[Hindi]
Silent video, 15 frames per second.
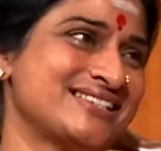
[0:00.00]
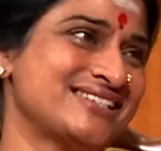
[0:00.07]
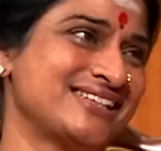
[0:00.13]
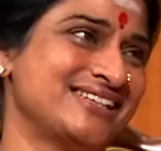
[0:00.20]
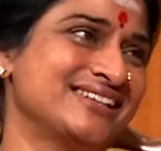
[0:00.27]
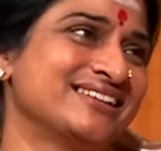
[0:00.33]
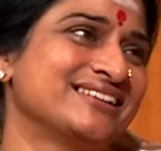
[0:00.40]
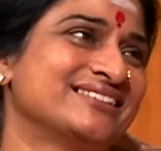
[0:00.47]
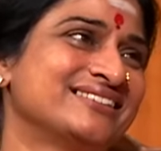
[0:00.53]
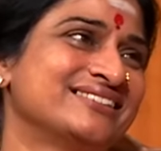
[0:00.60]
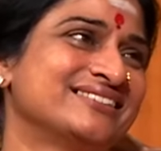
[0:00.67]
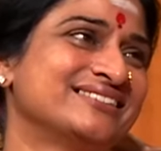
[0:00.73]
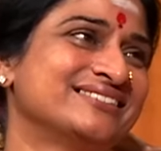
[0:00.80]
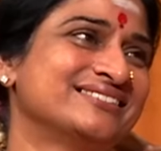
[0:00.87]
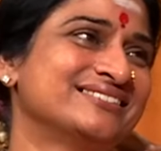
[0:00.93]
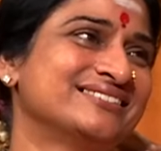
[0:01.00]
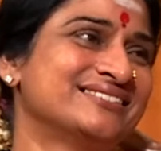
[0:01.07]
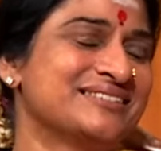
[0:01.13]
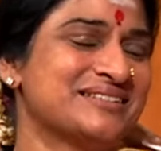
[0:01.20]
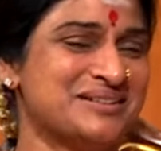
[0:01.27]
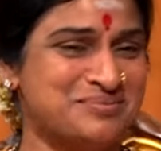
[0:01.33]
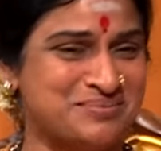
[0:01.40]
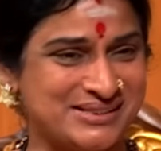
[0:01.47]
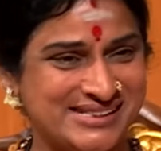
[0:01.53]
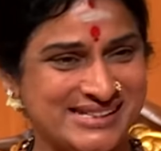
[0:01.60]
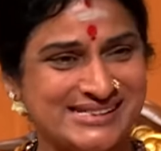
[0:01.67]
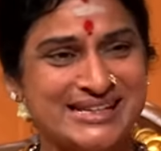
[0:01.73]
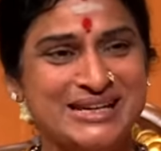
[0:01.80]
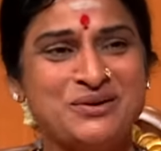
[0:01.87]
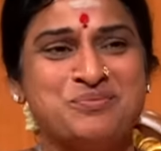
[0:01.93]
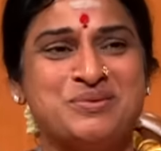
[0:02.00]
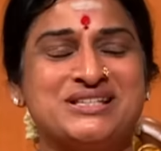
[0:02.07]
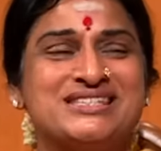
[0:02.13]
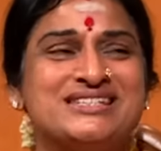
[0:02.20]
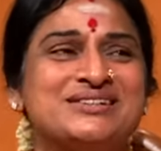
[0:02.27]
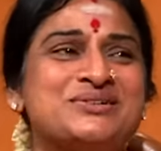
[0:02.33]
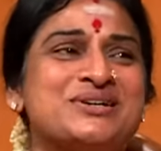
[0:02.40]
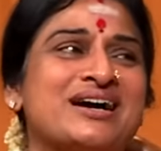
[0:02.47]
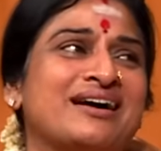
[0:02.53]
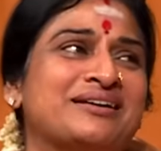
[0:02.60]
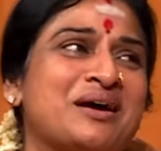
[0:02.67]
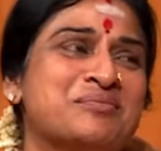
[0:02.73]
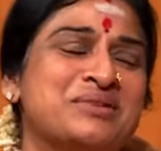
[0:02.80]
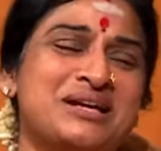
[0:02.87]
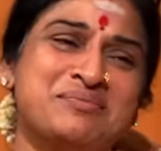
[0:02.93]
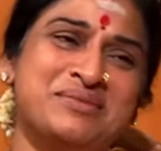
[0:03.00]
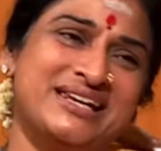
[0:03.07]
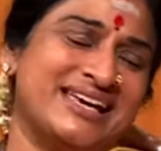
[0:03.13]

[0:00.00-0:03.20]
चाहिए बस इसलिए वो बच्चा को खाना मिले मैं